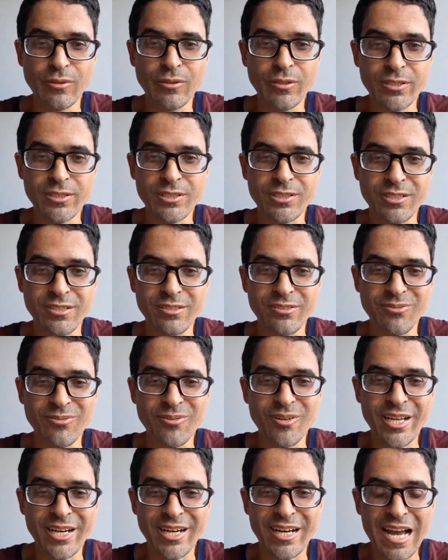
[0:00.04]
Hoje,
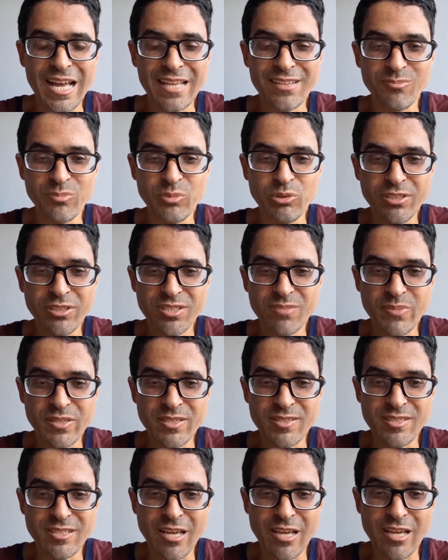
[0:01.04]
um recado muito
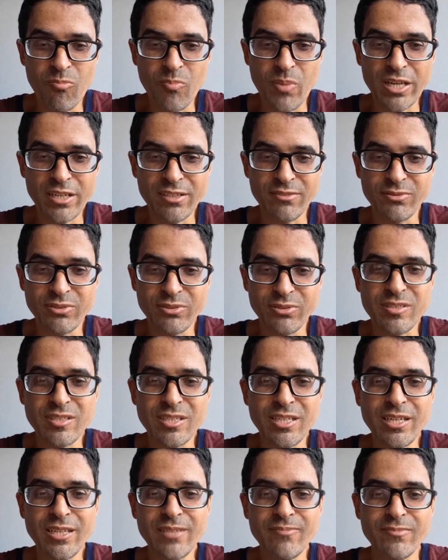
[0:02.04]
especial para
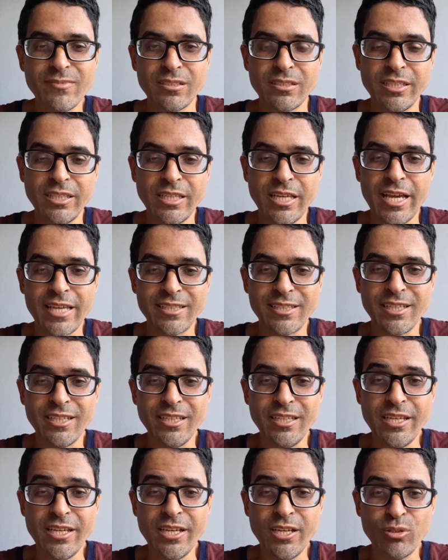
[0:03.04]
você que é
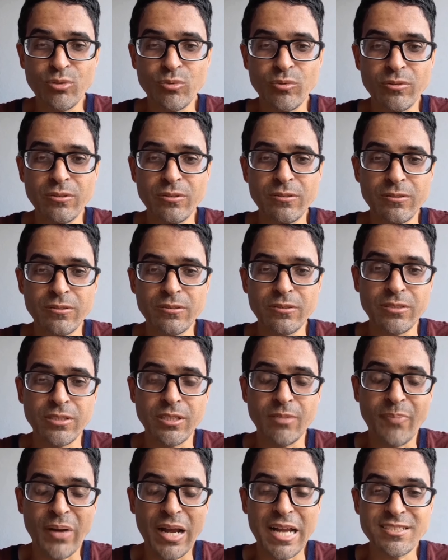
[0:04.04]
trilheiro,
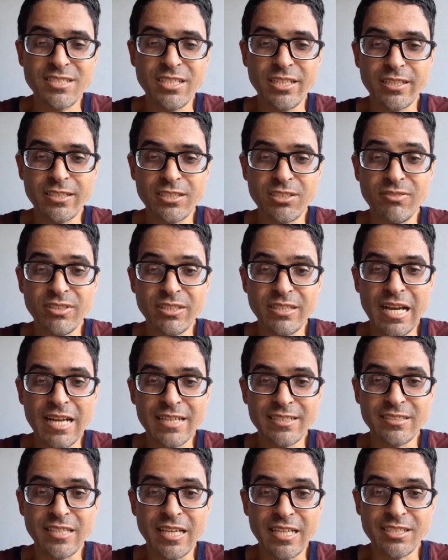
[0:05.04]
que pratica
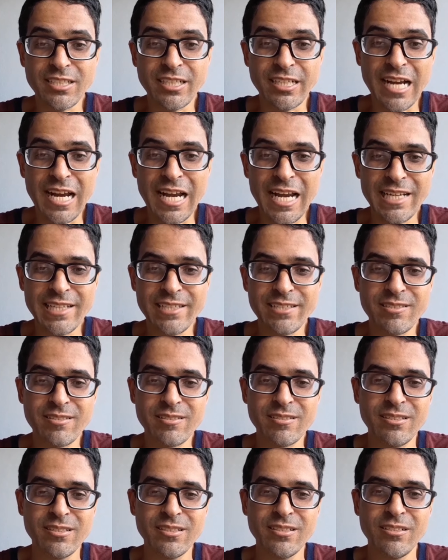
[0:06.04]
atividades
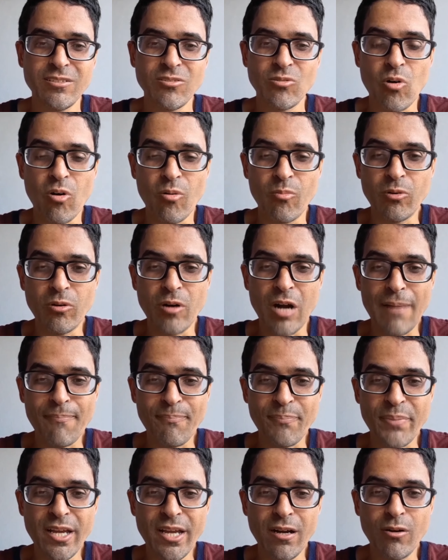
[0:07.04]
radicais, como
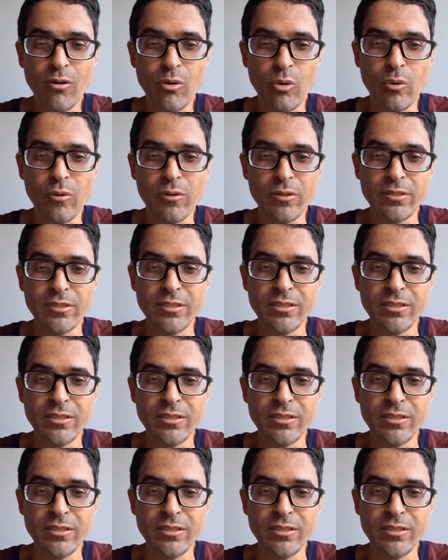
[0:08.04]
rapel,